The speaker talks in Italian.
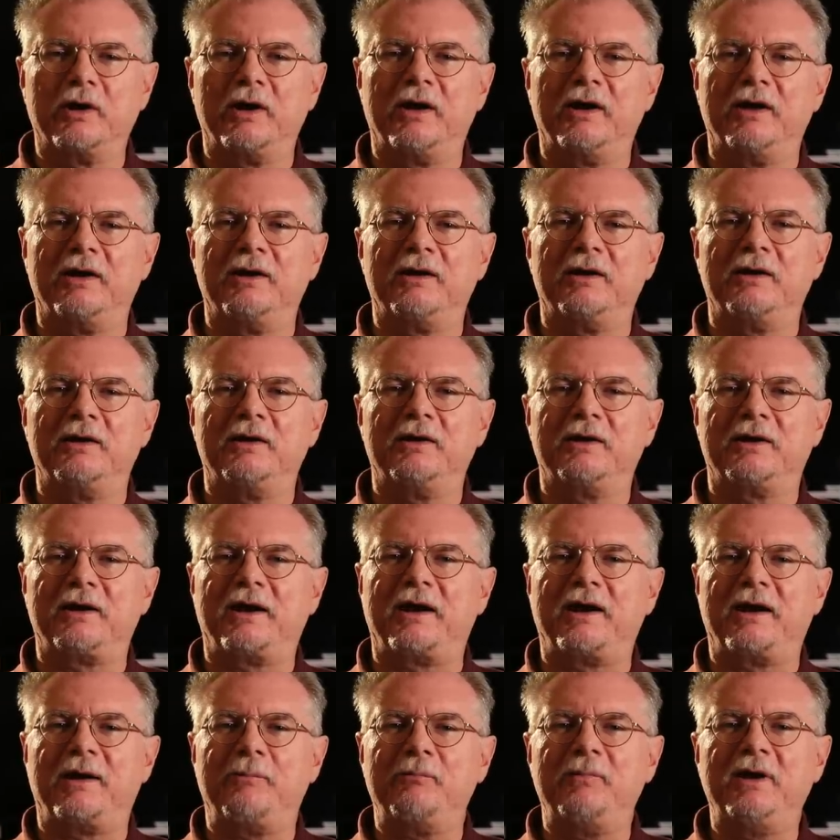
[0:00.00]
eh,
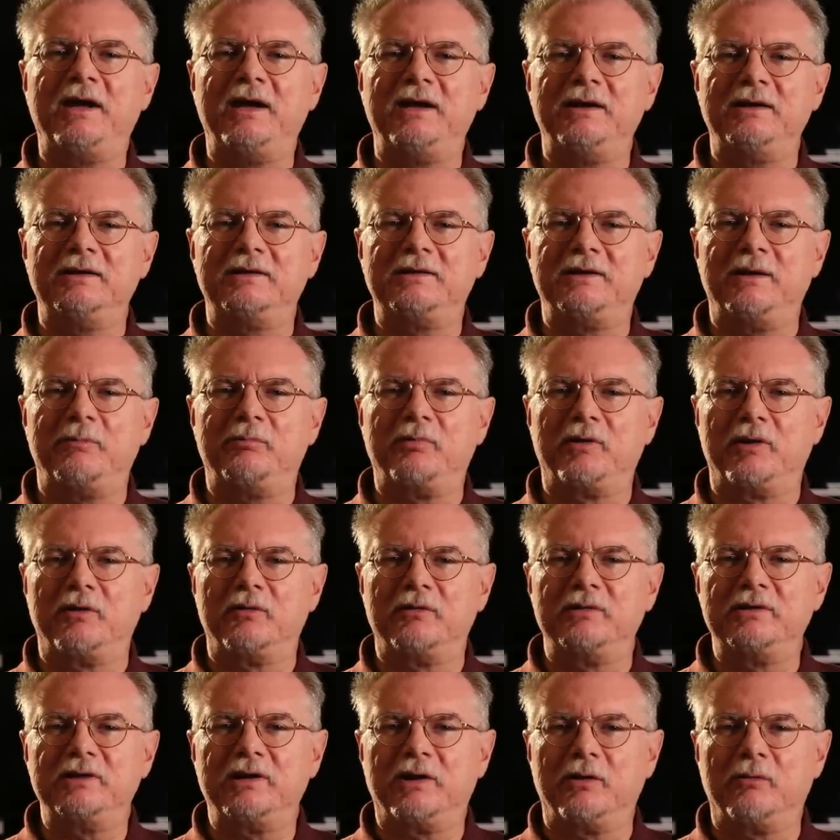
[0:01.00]
raramente, per
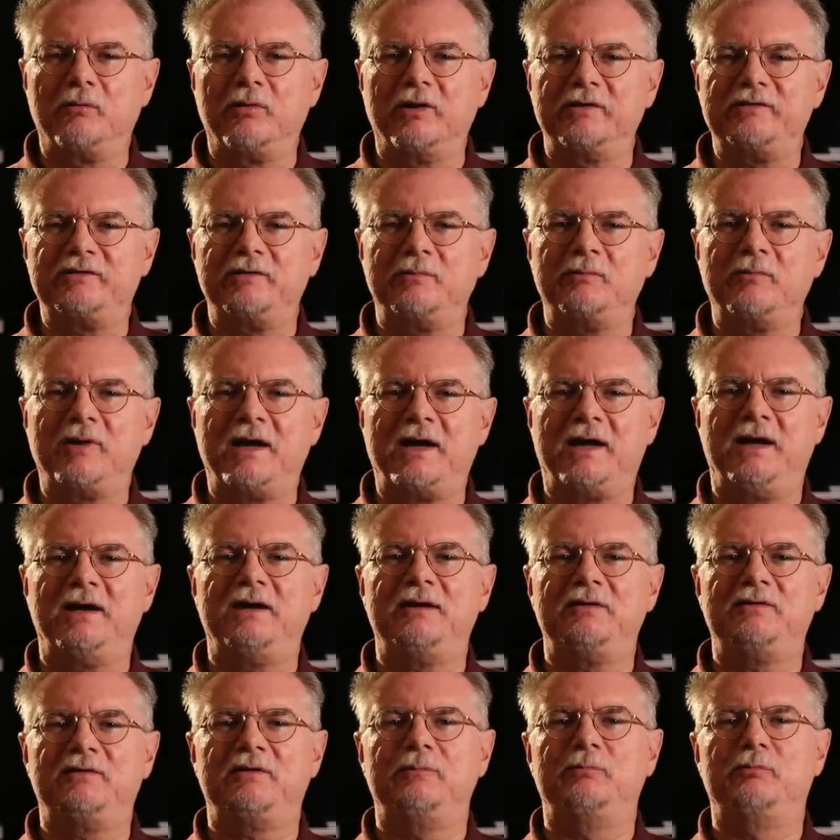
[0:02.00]
non dire quasi
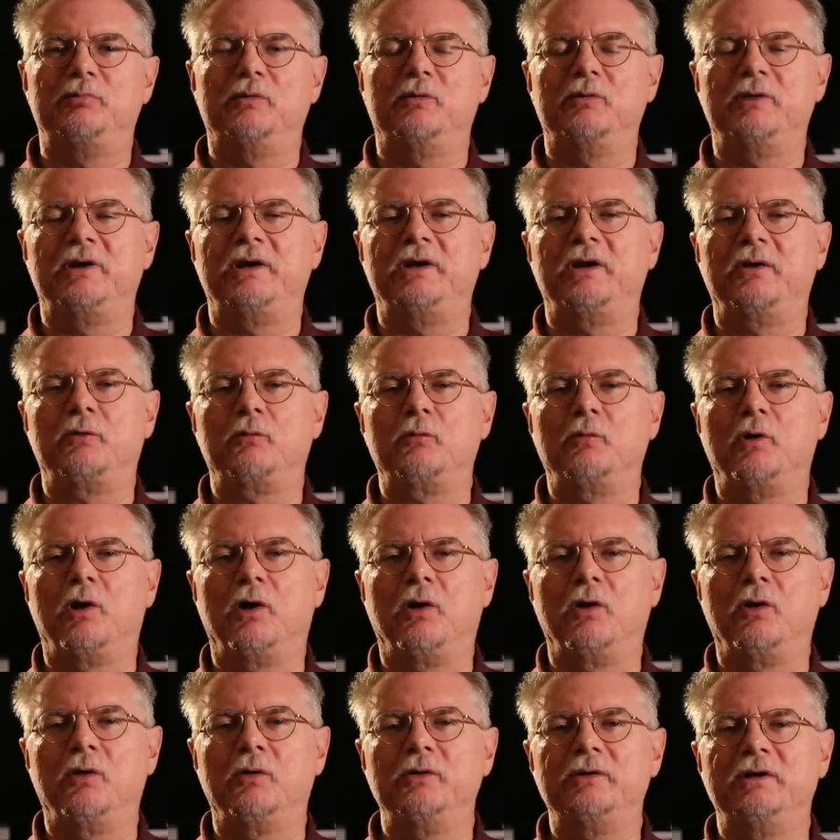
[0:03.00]
mai, si pone nel
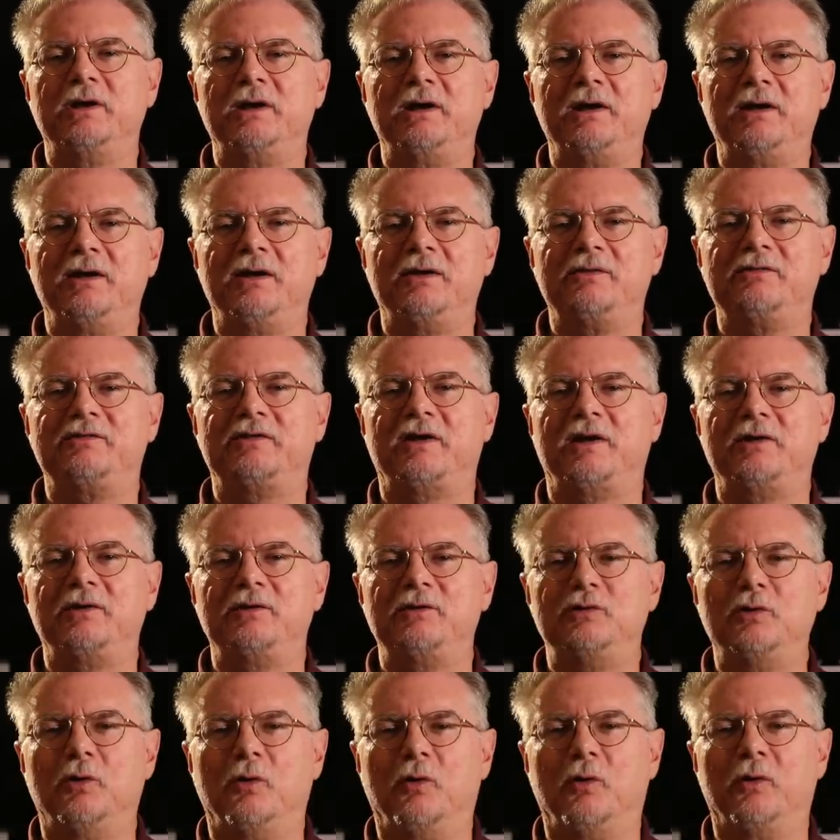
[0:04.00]
ruolo del
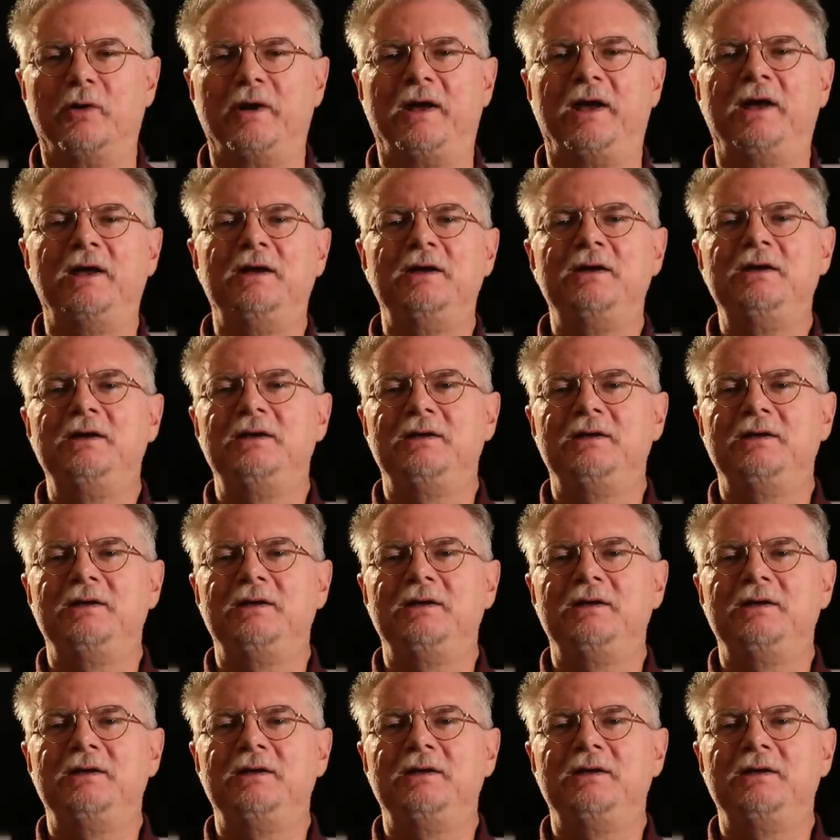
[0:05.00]
santone,